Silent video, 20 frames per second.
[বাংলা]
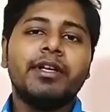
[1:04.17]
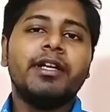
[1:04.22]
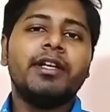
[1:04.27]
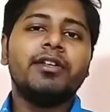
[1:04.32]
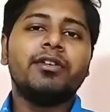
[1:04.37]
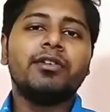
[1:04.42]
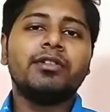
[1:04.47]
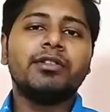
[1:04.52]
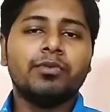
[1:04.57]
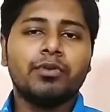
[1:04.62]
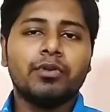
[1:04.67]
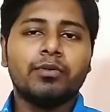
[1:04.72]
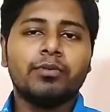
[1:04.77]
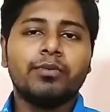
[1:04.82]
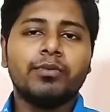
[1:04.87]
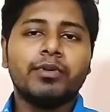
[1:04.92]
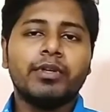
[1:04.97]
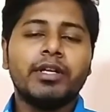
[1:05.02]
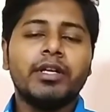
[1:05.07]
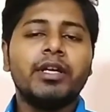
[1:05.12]
ভিডিওতে
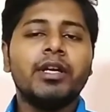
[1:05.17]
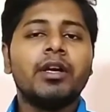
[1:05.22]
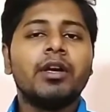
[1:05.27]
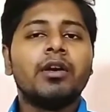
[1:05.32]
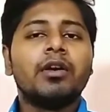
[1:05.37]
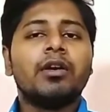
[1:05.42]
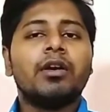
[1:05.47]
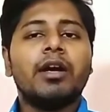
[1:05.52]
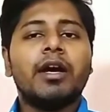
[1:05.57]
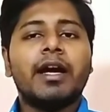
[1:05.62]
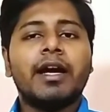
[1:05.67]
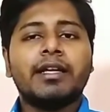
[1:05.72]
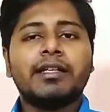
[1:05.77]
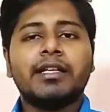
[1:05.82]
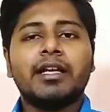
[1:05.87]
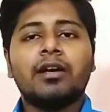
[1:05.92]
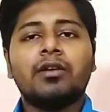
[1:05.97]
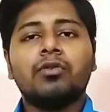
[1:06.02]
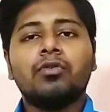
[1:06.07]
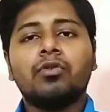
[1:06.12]
পুরোপুরি
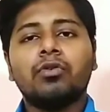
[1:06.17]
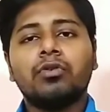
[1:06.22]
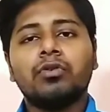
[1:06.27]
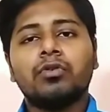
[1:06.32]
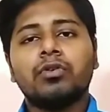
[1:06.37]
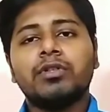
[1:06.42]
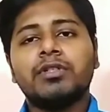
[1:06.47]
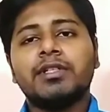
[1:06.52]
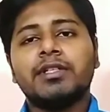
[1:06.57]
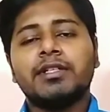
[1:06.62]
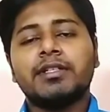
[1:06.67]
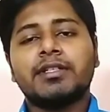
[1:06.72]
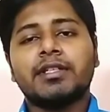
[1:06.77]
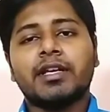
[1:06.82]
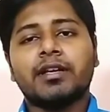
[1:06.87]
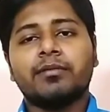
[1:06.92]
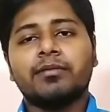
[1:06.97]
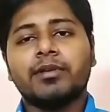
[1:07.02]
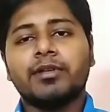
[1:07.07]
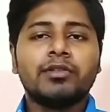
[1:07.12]
একটা অন্য জিনিস
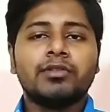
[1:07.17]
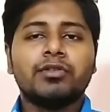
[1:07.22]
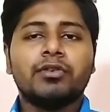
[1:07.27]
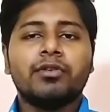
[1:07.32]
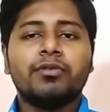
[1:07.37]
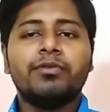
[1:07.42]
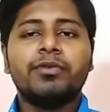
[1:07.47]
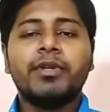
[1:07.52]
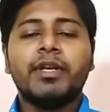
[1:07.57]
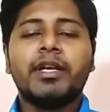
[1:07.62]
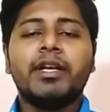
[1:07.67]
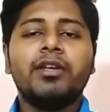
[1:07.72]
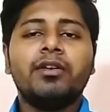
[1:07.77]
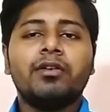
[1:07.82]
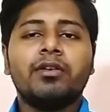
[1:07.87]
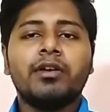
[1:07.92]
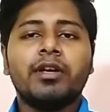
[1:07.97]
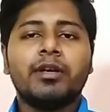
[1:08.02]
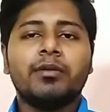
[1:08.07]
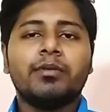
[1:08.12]
থাকবে সো
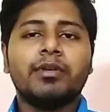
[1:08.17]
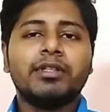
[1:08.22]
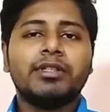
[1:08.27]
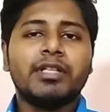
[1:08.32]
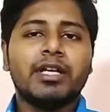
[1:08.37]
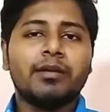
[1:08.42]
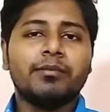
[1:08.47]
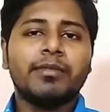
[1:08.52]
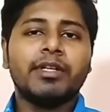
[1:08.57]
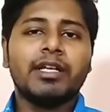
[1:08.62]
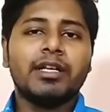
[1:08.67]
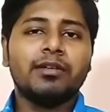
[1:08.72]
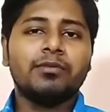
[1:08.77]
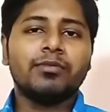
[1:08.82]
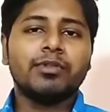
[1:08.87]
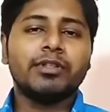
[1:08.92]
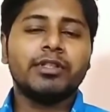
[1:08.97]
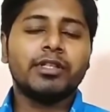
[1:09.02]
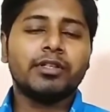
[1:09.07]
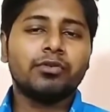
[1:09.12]
ভিডিও এবং থামনেলের
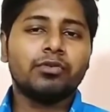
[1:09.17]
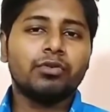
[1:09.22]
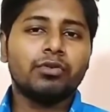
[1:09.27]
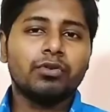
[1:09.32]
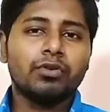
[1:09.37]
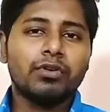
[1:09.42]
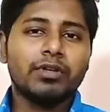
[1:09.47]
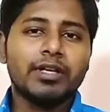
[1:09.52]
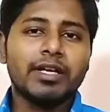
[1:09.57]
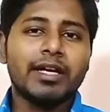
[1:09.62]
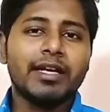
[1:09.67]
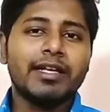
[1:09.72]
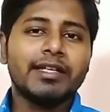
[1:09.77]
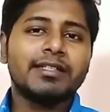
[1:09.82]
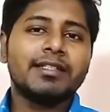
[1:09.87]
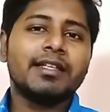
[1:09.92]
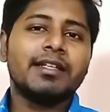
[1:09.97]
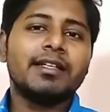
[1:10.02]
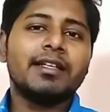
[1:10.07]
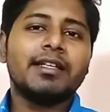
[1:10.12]
মধ্যে কোনো
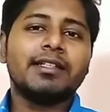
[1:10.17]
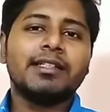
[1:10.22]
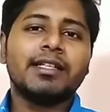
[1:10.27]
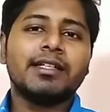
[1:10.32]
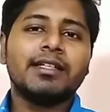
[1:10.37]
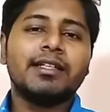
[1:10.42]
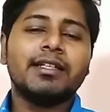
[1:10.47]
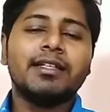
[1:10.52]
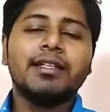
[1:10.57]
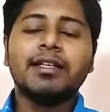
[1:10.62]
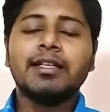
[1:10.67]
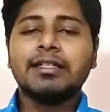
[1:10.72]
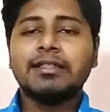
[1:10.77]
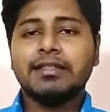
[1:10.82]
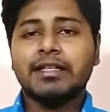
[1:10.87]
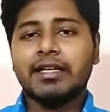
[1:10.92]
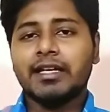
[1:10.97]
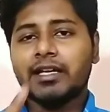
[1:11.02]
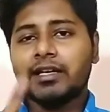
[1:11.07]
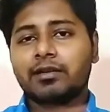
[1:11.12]
কানেকশান না থাকলে
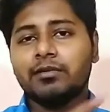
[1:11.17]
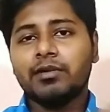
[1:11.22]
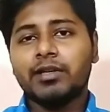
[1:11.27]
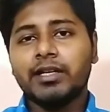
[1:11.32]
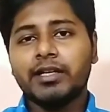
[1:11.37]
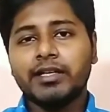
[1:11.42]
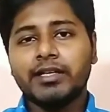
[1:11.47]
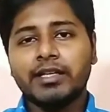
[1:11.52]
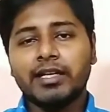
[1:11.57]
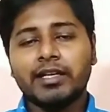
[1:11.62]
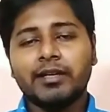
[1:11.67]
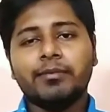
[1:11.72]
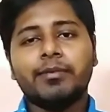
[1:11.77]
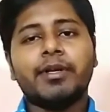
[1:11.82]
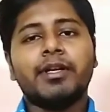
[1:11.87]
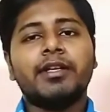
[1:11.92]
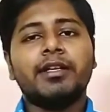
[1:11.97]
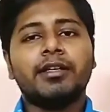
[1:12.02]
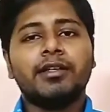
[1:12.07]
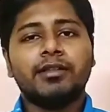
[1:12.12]
সেটাকে বলে ক্লিক
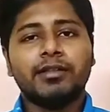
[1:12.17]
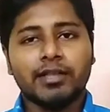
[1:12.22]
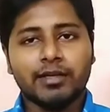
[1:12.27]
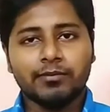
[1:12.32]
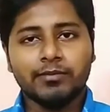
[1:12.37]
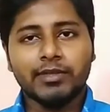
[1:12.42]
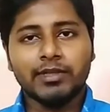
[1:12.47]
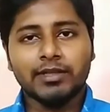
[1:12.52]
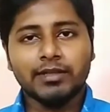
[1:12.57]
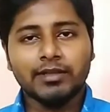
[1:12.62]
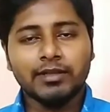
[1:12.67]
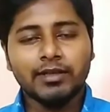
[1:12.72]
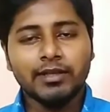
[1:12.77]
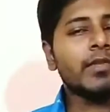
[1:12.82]
বেট থামনেল